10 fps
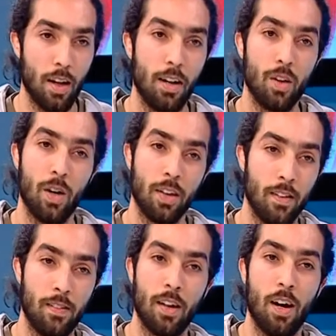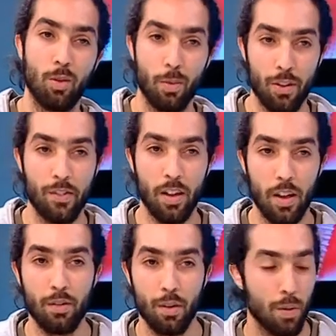احنا سواء عند اصدقاء عنده برشا
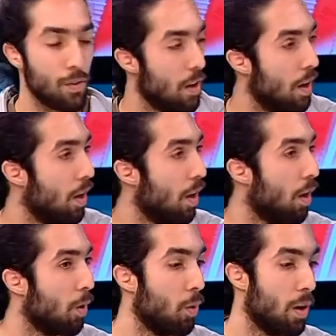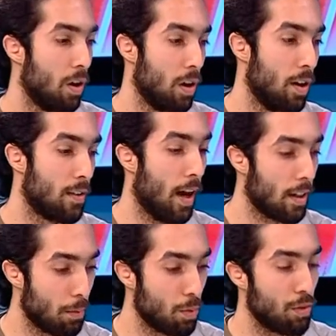اصدقاء في تونس والاتحاد
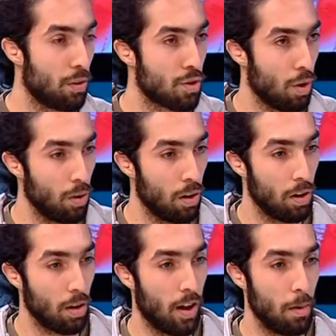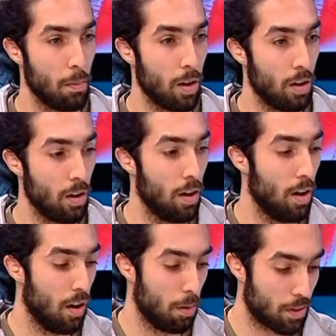العام التونسي للشغل قام
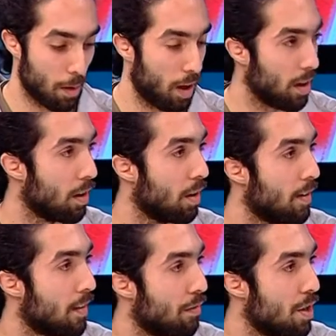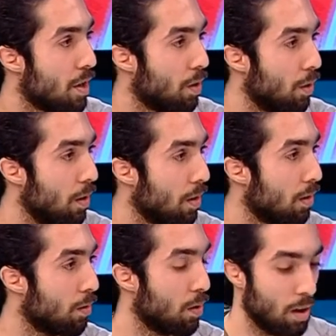بطبع لي زافيش الكل
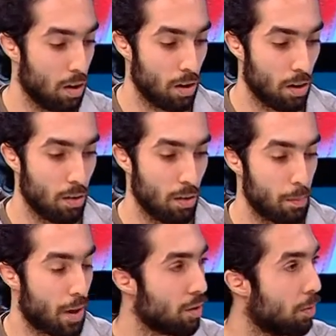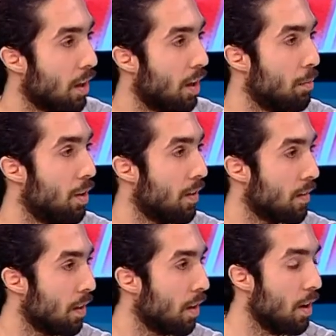وزامبرسيون تاع لي بيي
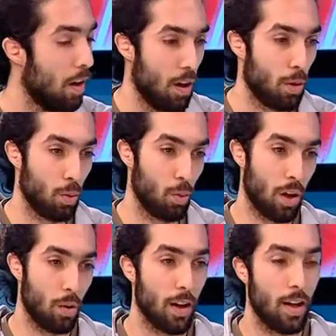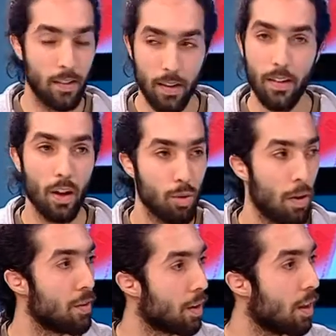زاد وتوا قاعدين نتناقشوا
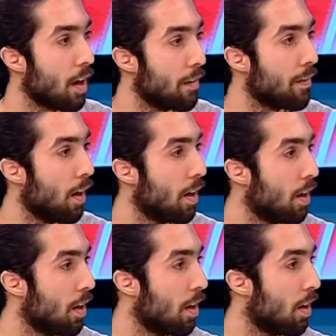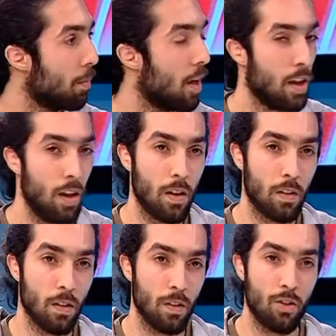مع وزاره الثقافه على امكانيه
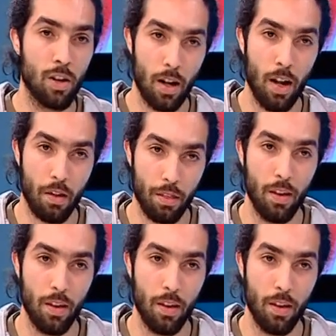شراء العرض